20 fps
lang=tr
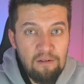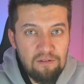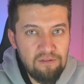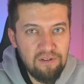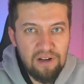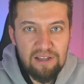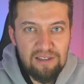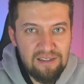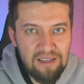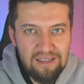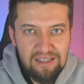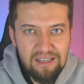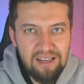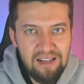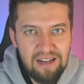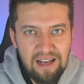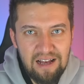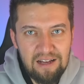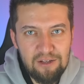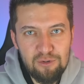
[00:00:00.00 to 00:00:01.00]

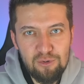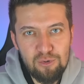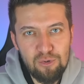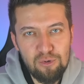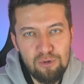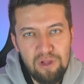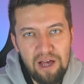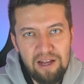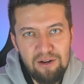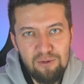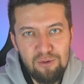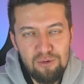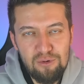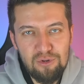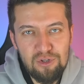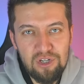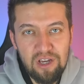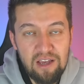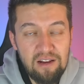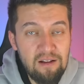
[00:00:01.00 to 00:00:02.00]
fazlasıyla sorular
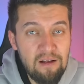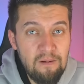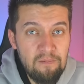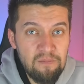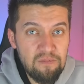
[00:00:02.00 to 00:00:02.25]
göreceğin